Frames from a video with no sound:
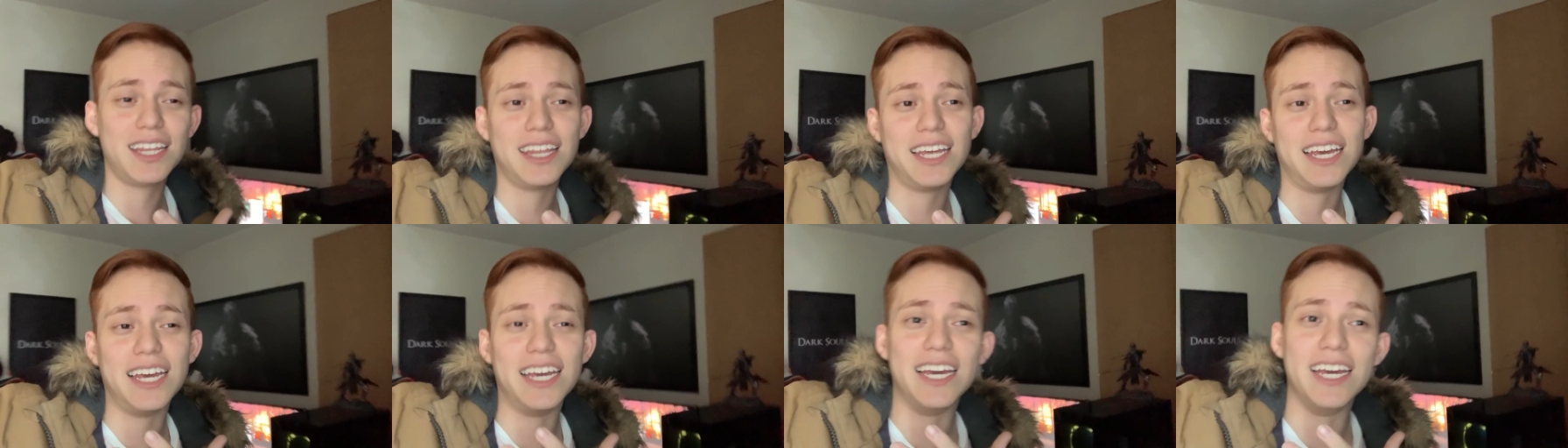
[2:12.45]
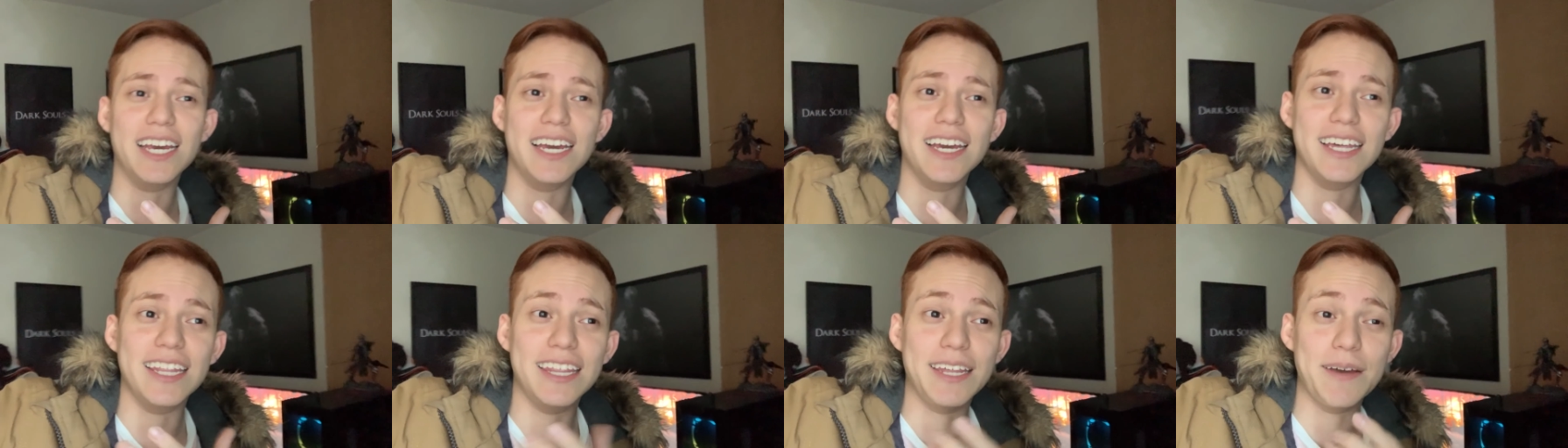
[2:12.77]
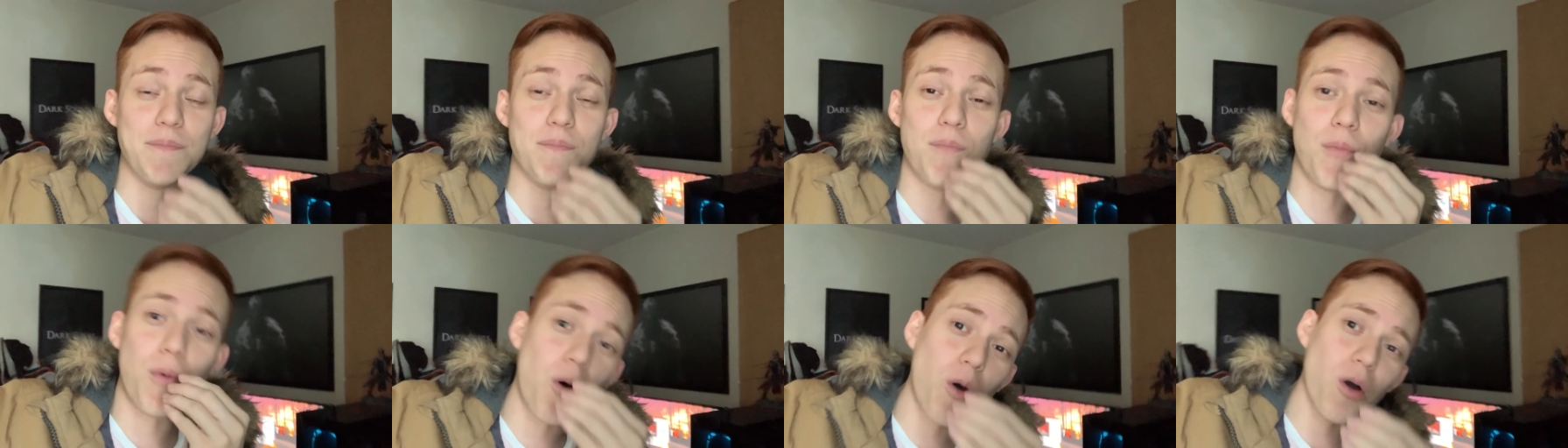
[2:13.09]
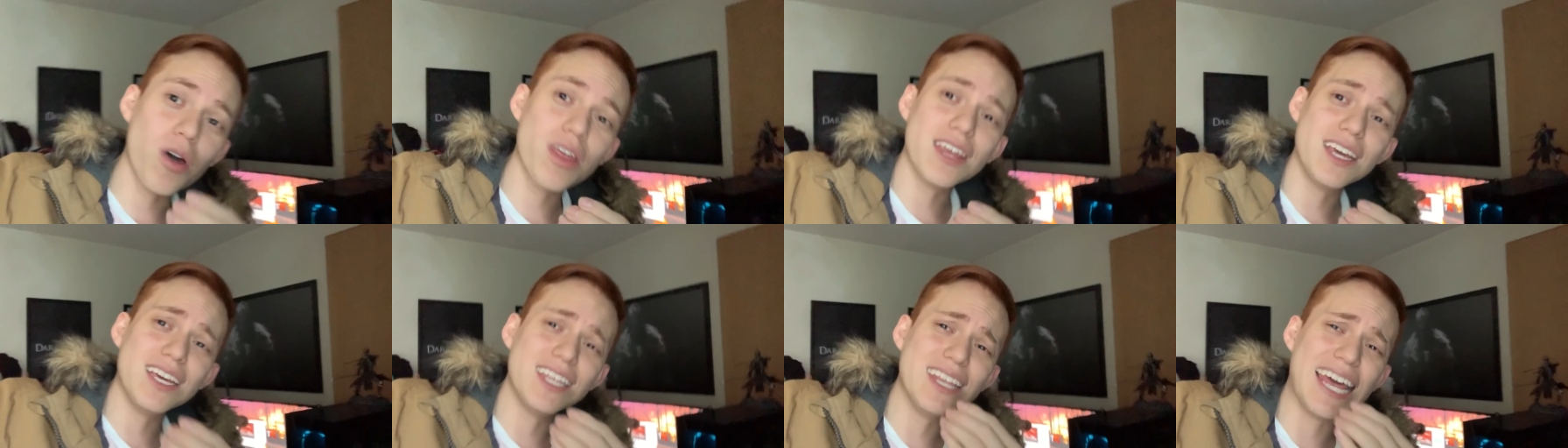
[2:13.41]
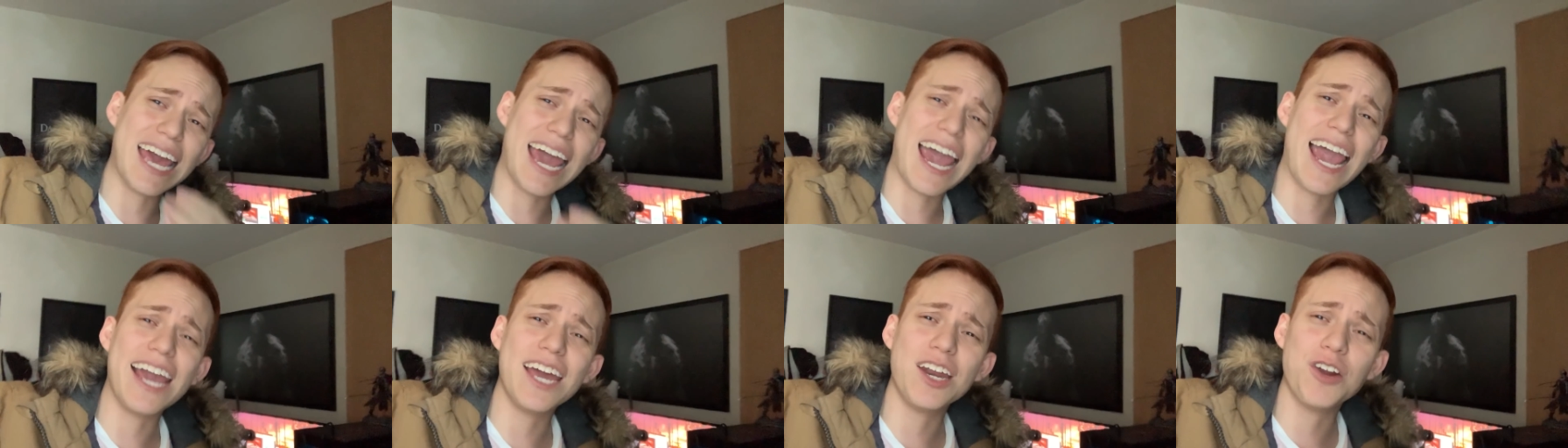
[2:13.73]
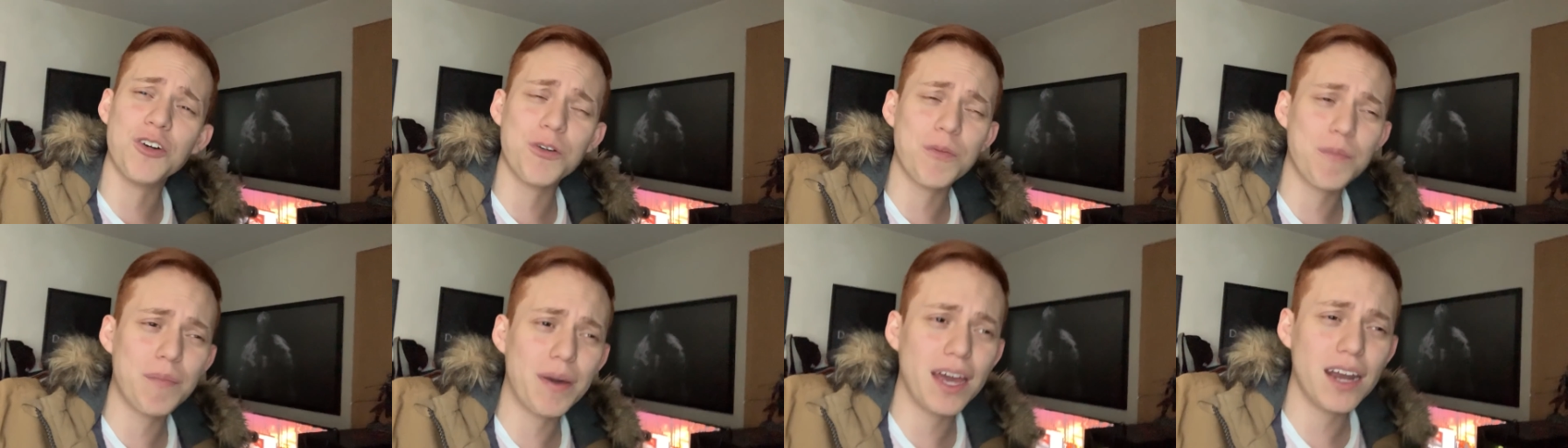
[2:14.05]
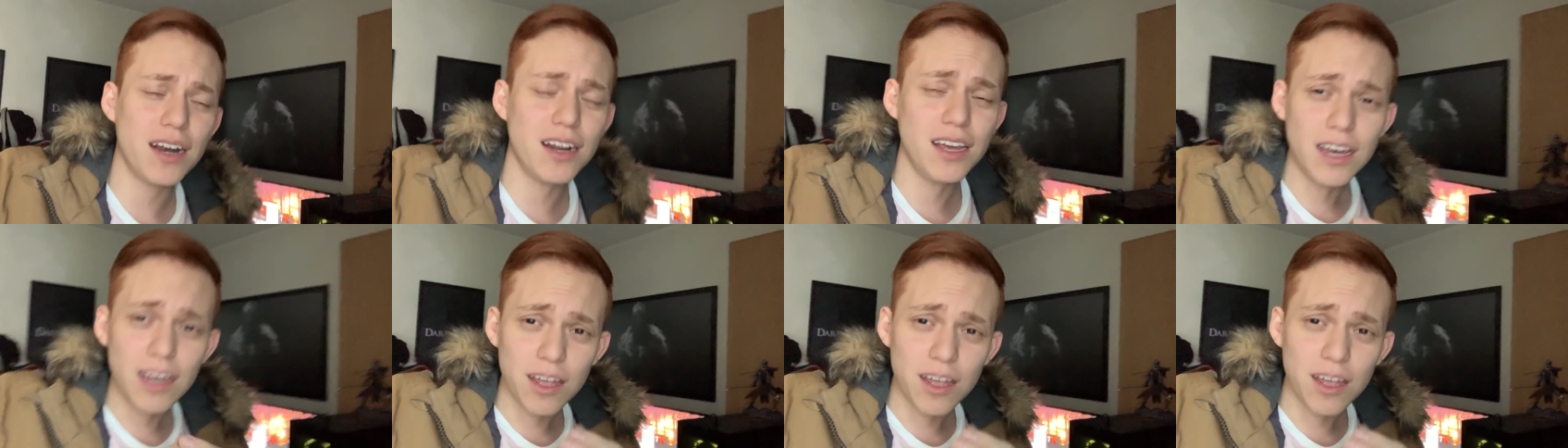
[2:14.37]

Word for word: de, de modding de Iron Man,